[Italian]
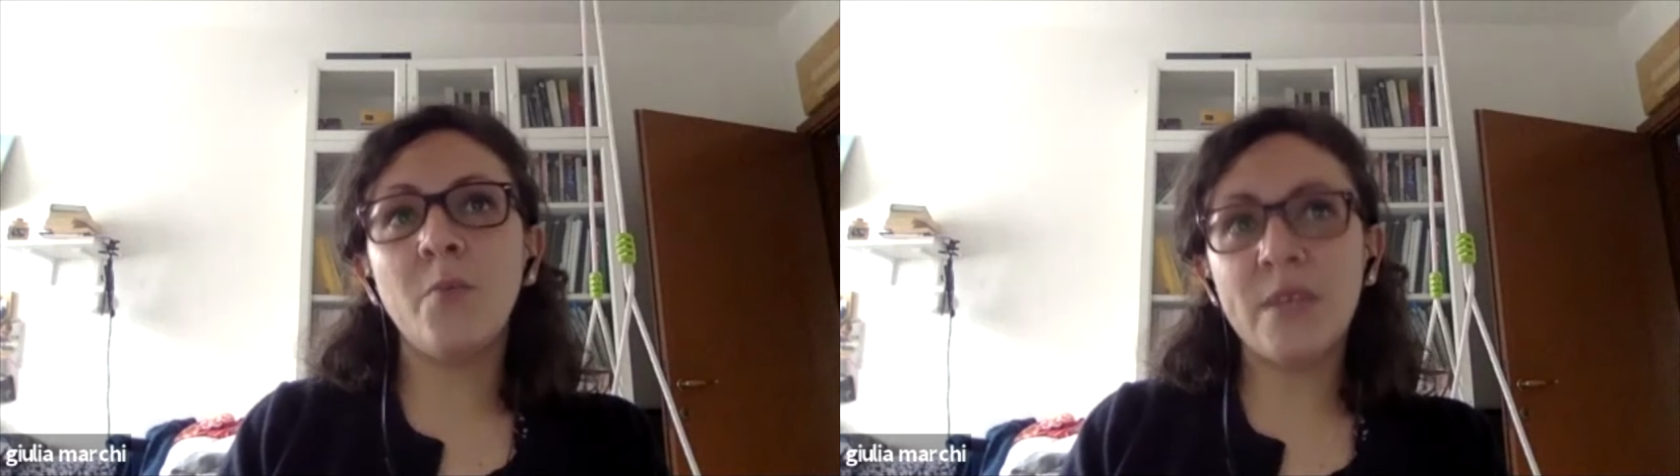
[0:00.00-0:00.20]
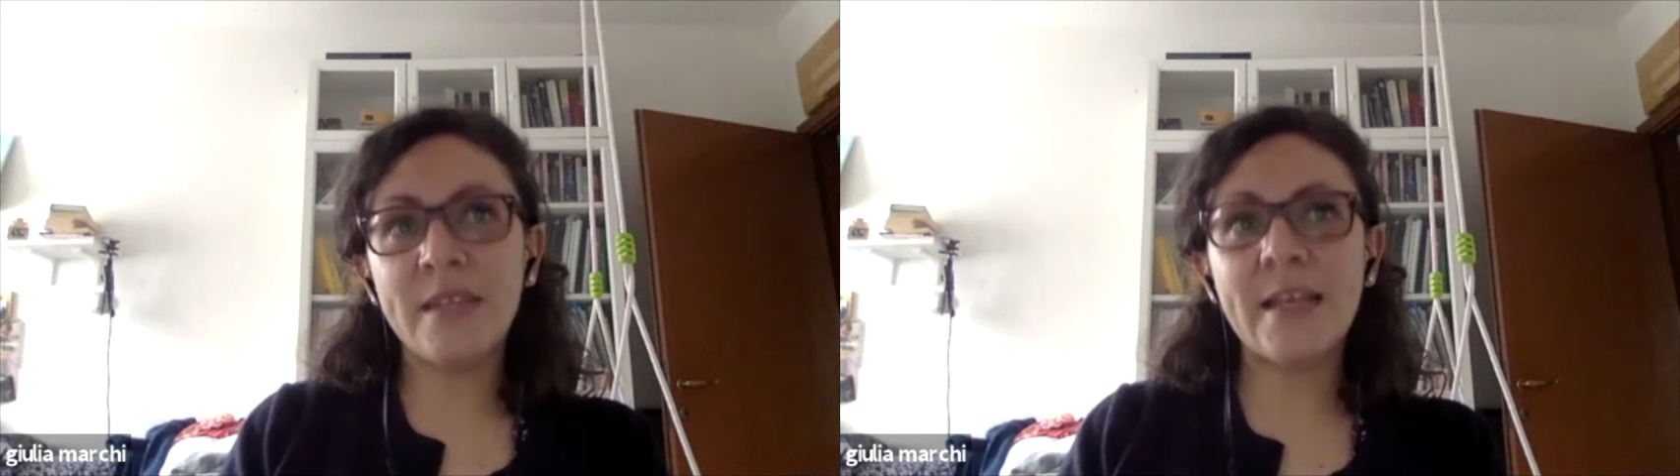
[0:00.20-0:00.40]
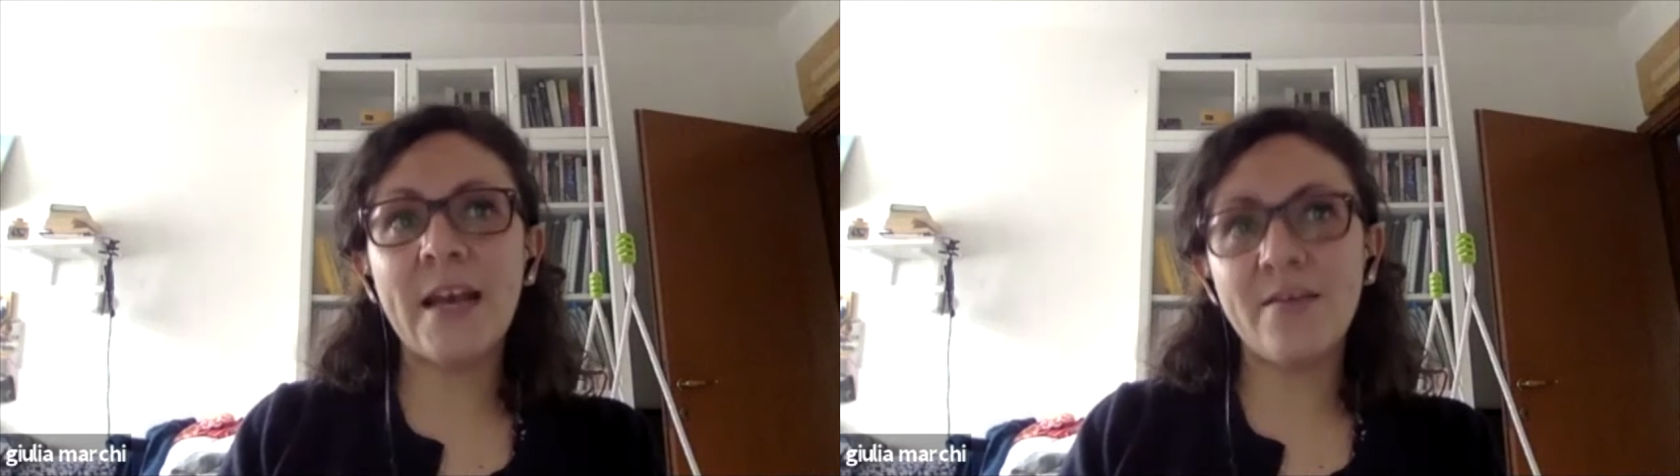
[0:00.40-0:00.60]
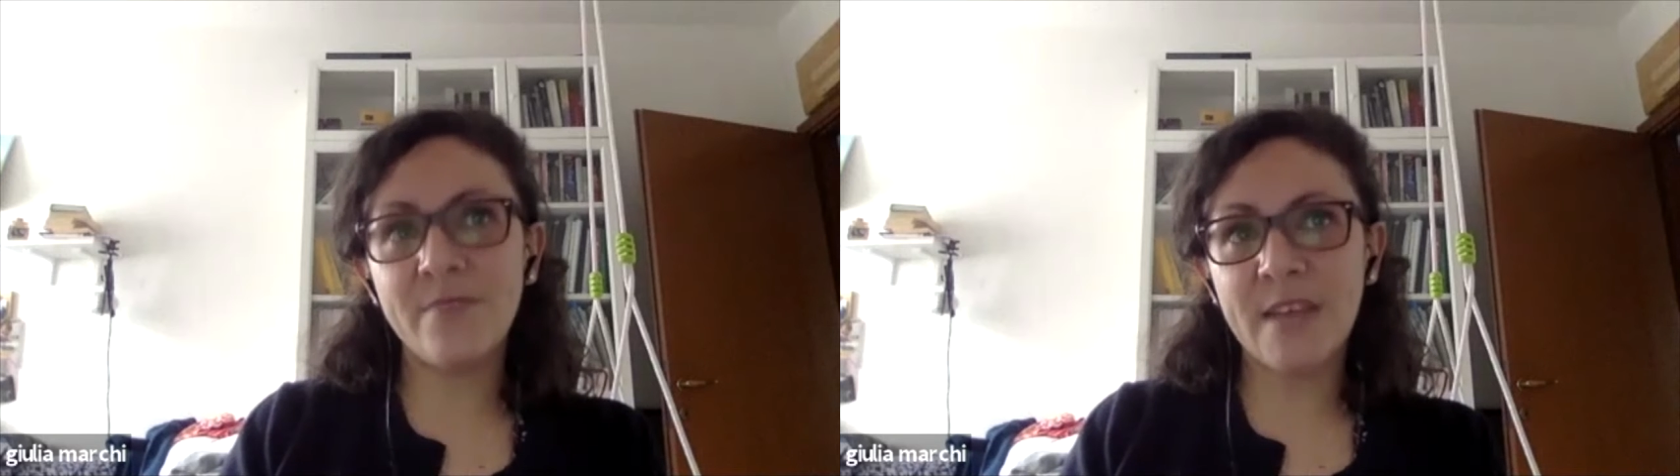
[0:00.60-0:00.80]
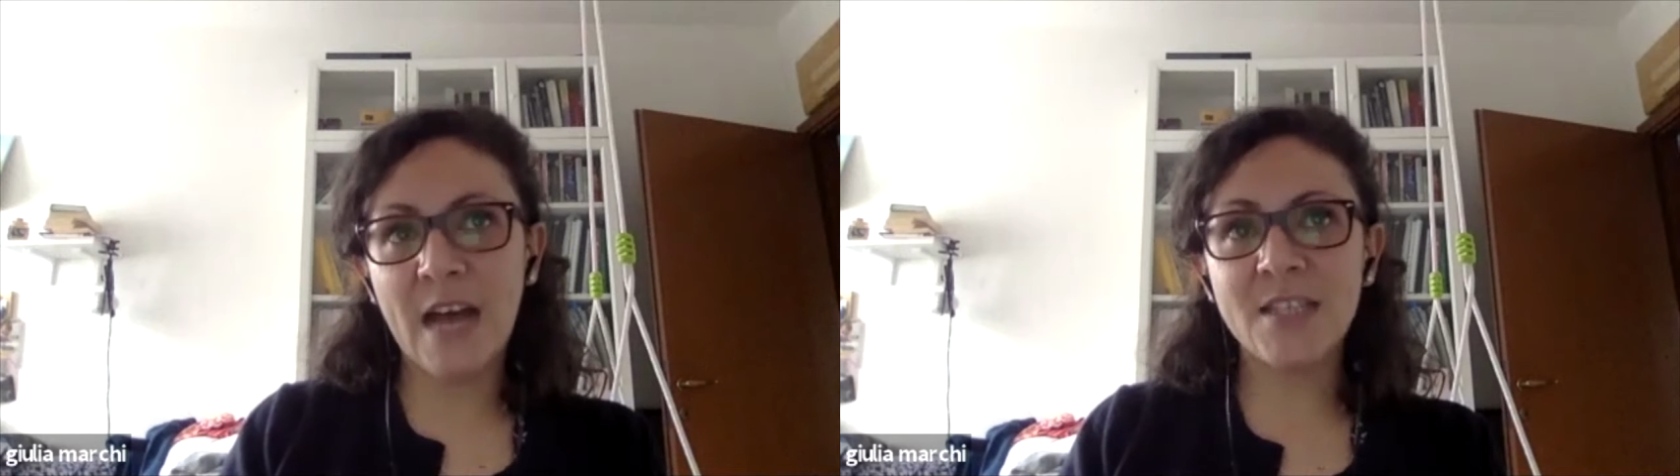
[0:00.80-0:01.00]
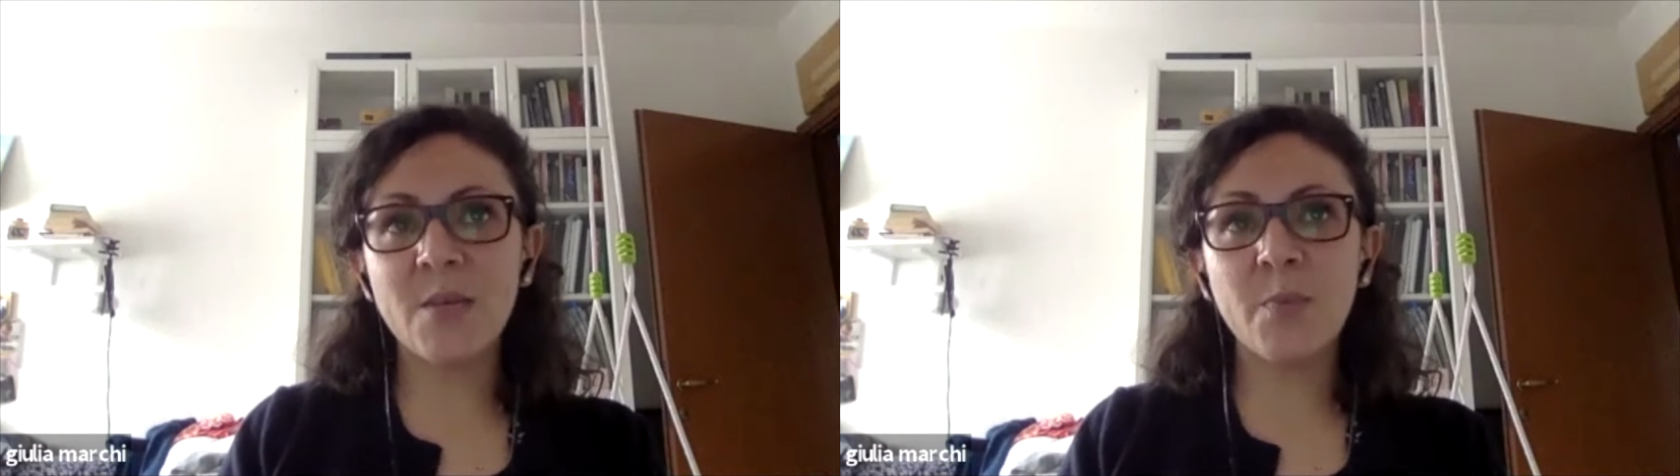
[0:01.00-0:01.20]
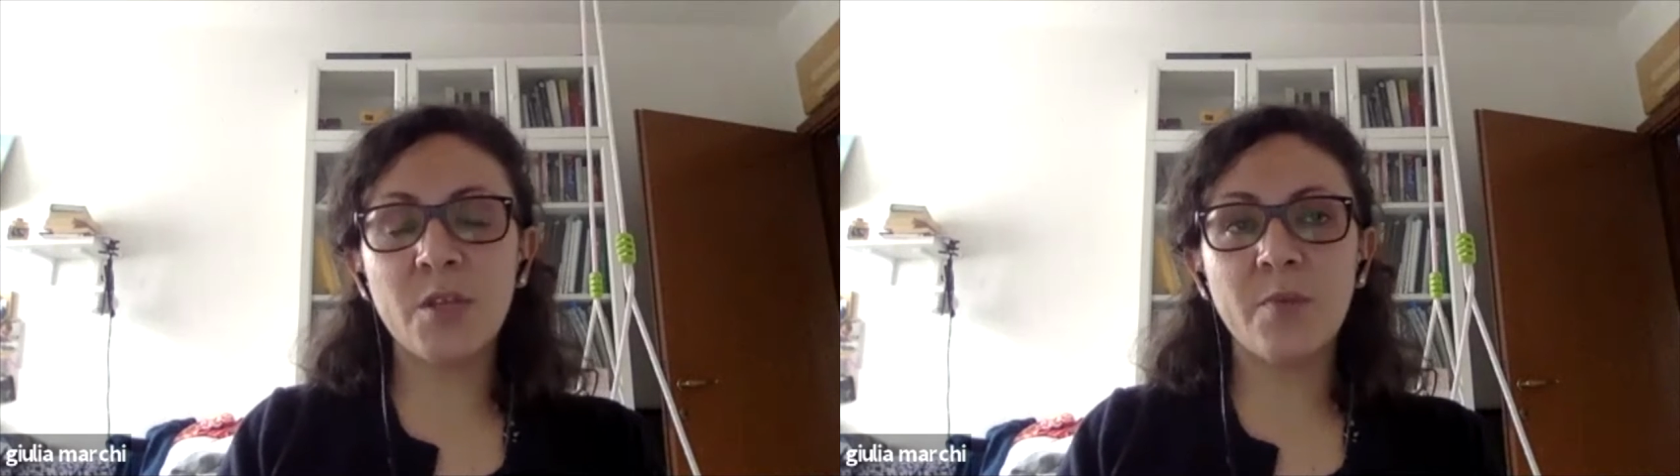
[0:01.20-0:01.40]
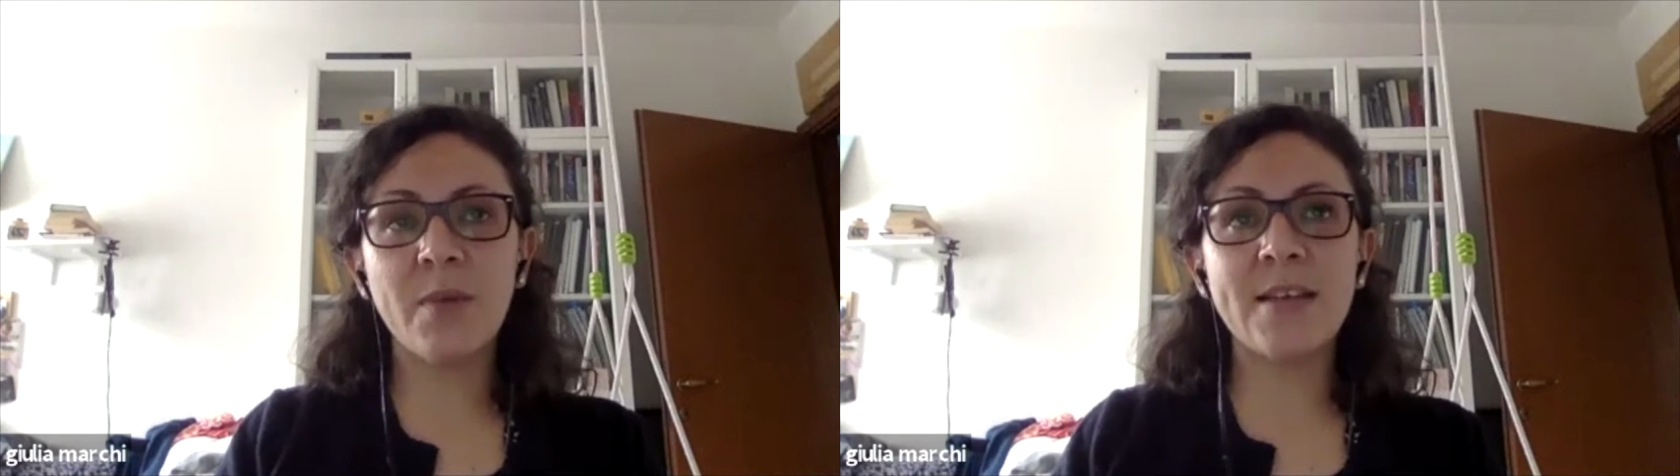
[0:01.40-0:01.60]
politica efficace
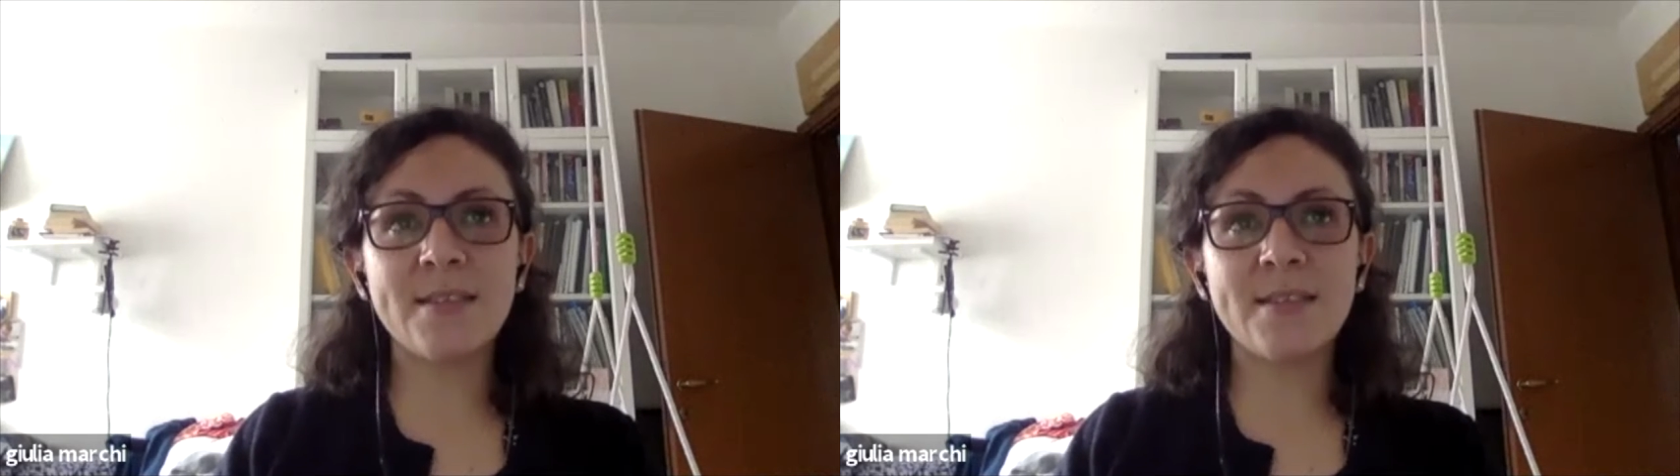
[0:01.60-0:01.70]
potrebbe